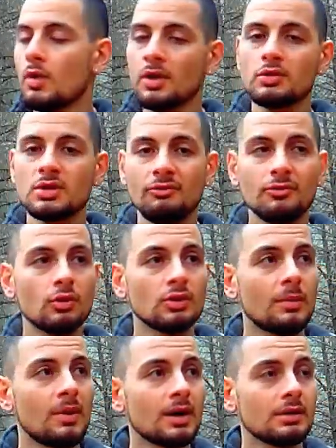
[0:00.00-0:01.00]
quando si
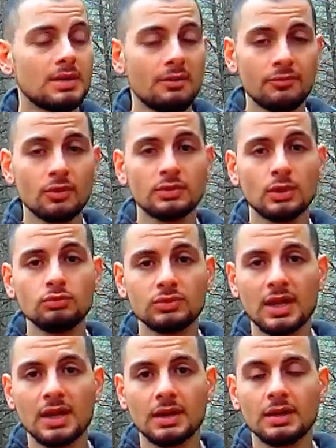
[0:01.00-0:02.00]
affronta, si affronta un
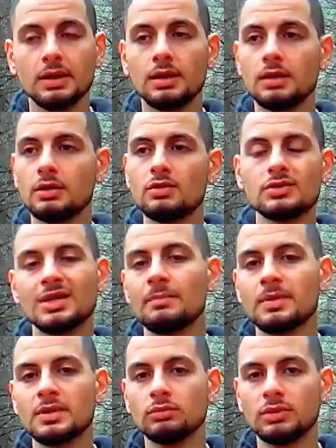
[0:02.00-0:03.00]
trekking non
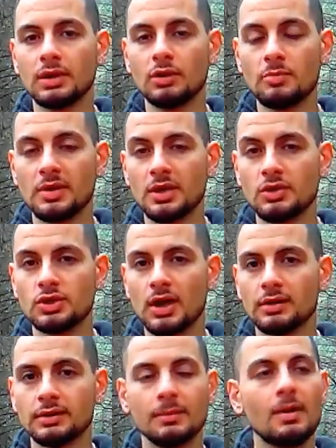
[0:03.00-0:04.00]
sempre si ha un terreno
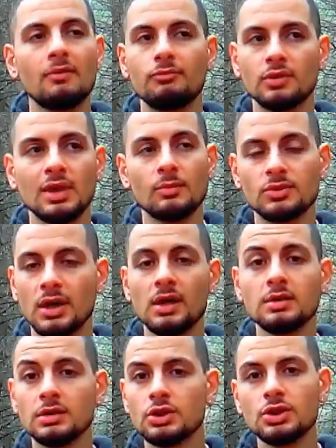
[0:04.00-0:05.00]
pianeggiante, ma affrontiamo
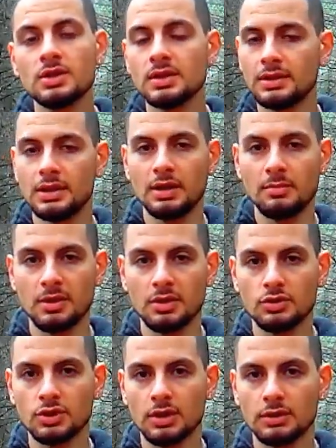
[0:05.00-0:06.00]
salite, discese e terreni
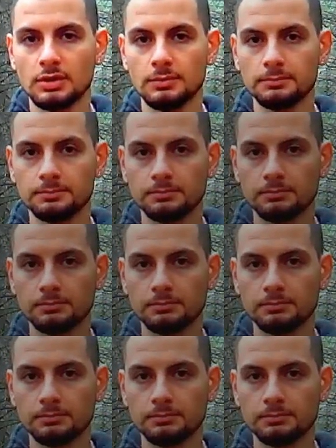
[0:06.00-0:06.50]
pianeggianti.